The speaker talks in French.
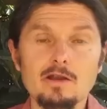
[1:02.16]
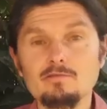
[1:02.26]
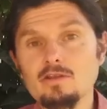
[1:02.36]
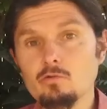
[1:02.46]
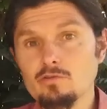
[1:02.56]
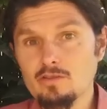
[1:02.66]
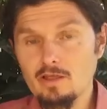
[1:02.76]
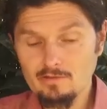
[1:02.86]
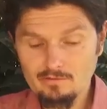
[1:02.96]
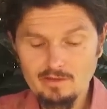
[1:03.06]
Les
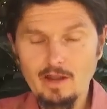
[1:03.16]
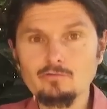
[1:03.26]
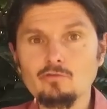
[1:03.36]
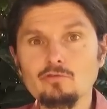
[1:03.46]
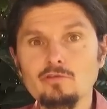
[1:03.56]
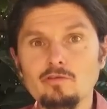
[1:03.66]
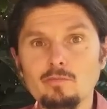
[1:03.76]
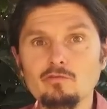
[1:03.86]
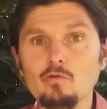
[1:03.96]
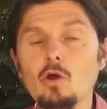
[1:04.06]
villosités intestinales, ce sont ces
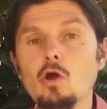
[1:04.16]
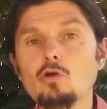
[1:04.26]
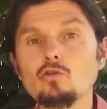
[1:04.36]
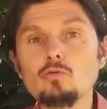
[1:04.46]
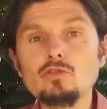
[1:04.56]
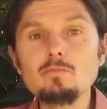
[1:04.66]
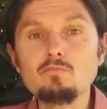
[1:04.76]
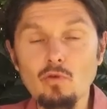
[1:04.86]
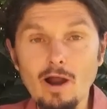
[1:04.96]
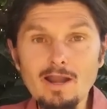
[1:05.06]
espèces de, petits
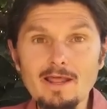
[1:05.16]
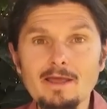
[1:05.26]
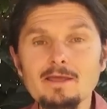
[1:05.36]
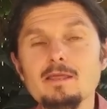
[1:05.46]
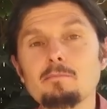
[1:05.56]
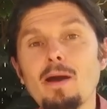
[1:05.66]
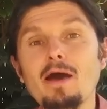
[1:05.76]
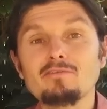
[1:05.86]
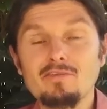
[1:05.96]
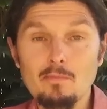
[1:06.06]
poils hein, qui
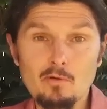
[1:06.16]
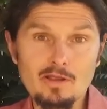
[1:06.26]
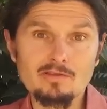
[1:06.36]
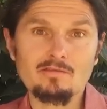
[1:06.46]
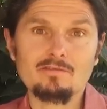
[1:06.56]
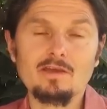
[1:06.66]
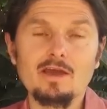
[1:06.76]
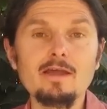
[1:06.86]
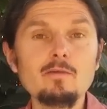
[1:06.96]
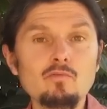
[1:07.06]
parsèment l'intestin
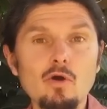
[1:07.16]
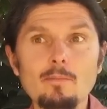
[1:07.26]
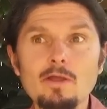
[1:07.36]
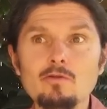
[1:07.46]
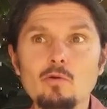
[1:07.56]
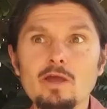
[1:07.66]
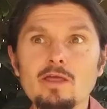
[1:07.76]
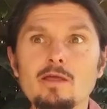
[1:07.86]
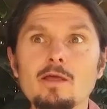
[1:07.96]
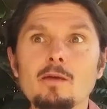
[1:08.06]
grêle pour
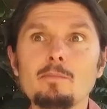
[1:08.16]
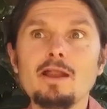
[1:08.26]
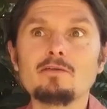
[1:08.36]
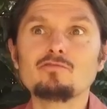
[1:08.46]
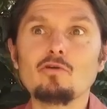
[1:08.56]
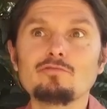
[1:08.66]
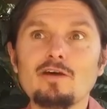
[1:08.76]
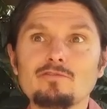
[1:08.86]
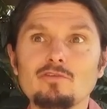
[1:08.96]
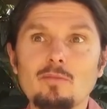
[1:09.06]
améliorer ben, la
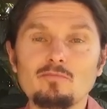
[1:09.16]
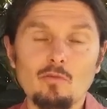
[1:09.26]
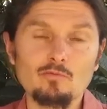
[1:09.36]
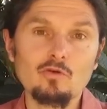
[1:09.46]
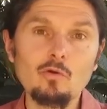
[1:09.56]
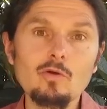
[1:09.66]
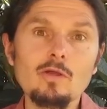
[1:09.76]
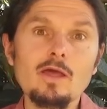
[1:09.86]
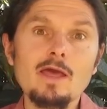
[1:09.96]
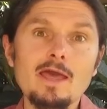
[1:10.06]
surface d'absorption.
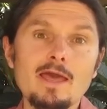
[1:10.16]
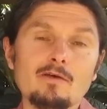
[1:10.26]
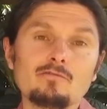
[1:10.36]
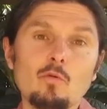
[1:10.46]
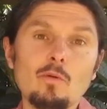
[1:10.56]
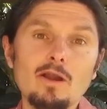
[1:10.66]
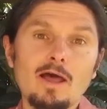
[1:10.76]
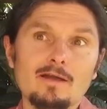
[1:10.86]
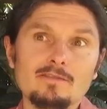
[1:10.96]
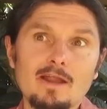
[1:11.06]
Et à ce
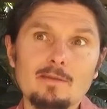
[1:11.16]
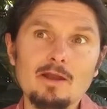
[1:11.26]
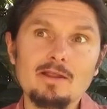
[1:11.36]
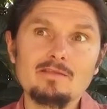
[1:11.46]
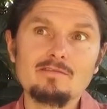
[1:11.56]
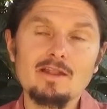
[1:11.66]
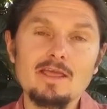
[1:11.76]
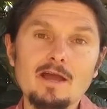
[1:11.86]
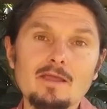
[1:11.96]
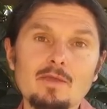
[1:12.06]
moment-là, dans la maladie
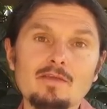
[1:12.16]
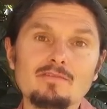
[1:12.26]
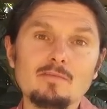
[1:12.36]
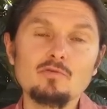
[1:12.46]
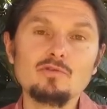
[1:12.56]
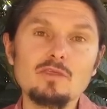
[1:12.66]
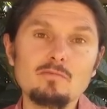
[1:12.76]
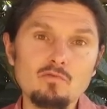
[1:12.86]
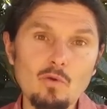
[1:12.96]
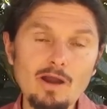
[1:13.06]
cœliaque, eh ces petits
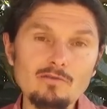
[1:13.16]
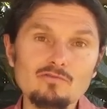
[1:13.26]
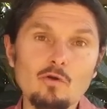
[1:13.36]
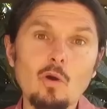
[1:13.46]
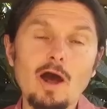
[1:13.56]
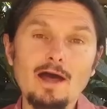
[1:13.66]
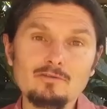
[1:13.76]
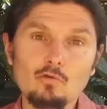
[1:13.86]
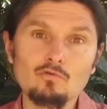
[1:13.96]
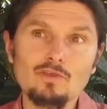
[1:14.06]
poils sont
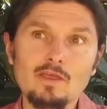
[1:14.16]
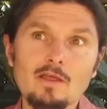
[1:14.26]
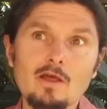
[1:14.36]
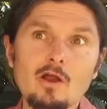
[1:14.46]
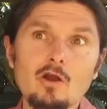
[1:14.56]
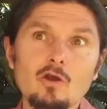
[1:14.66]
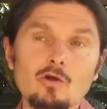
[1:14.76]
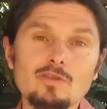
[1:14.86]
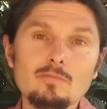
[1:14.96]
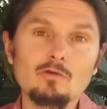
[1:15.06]
atrophiés.
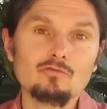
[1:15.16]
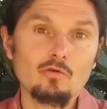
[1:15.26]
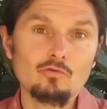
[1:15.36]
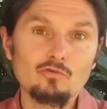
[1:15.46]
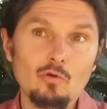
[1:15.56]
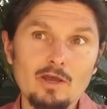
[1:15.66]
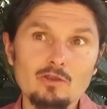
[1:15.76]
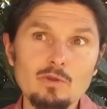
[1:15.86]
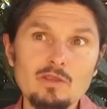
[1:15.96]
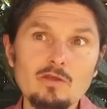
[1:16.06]
Leurs dimensions sont
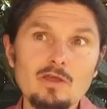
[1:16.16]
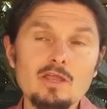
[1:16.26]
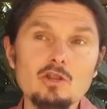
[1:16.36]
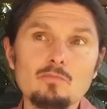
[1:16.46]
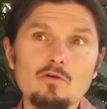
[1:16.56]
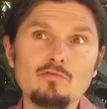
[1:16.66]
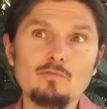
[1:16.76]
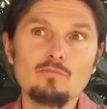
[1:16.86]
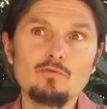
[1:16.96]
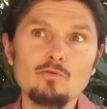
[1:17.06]
réduites, ils ne peuvent
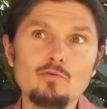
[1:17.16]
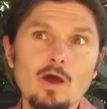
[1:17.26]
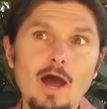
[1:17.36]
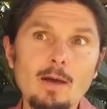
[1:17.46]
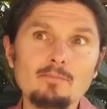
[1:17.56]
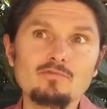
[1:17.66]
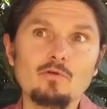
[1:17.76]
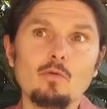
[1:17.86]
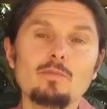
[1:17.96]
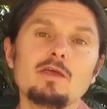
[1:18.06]
plus
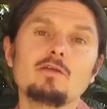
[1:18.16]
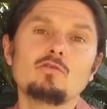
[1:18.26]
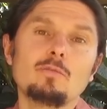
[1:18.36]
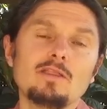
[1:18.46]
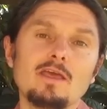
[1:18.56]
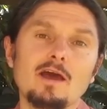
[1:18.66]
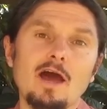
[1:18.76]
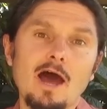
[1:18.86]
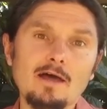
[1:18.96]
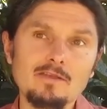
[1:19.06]
absorber de
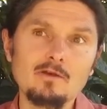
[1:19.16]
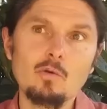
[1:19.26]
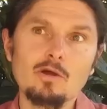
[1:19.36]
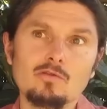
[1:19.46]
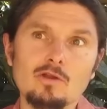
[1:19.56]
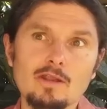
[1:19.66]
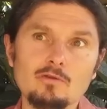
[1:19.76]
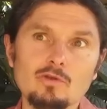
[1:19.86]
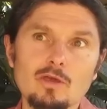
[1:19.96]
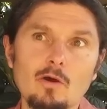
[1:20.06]
manière adéquate les
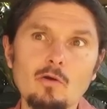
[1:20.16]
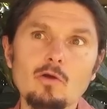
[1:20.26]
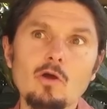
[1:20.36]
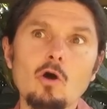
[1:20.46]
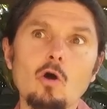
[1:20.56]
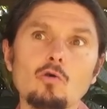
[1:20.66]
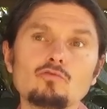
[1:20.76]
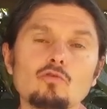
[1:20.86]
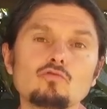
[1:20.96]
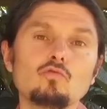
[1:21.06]
nutriments on
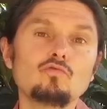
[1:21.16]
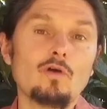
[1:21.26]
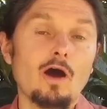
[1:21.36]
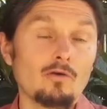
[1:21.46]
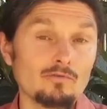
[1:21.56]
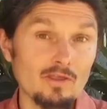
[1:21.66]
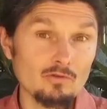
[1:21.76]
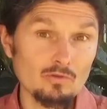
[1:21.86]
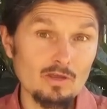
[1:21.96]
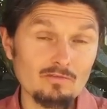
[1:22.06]
se retrouve en
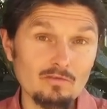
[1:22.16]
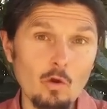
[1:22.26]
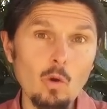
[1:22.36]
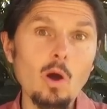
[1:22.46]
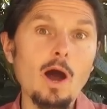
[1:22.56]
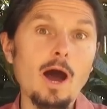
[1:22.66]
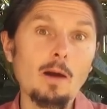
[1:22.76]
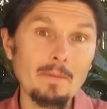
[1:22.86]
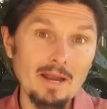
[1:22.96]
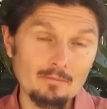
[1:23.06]
dénutrition,
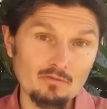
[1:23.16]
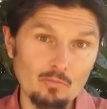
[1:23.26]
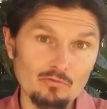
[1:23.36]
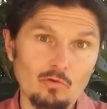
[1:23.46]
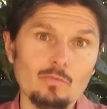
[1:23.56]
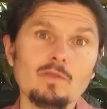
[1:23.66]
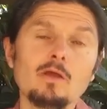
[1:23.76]
en malabsorption.